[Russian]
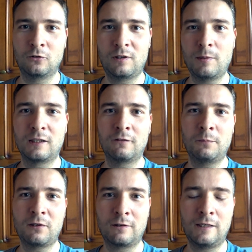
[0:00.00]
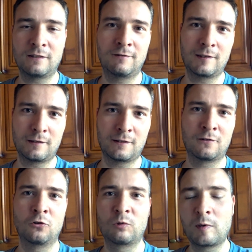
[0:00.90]
Но, ну, ребята, во-первых, я связался с
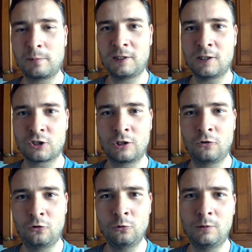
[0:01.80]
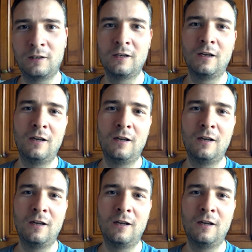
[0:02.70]
службой поддержки YouTube,